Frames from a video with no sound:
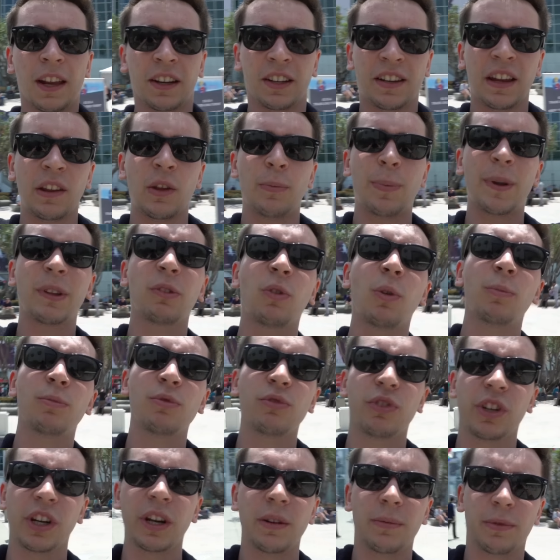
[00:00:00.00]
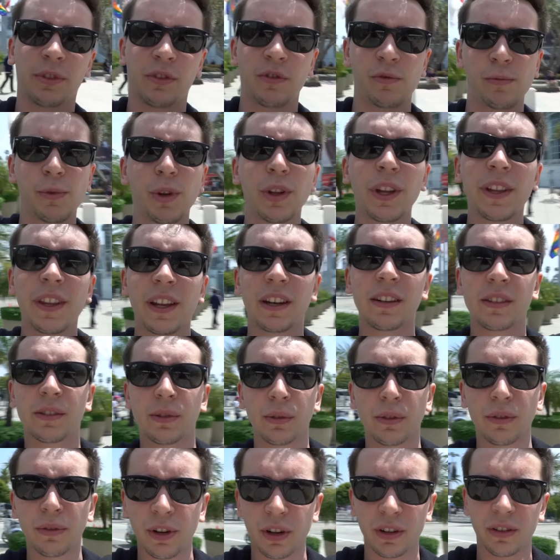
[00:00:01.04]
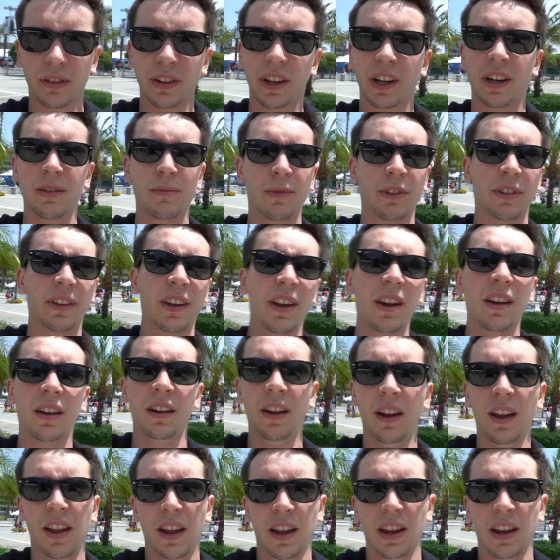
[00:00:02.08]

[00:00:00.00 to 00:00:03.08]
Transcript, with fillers: J'essaye de pas trop bouger, parce que vous me donnez des leçons de vlog dans les commentaires.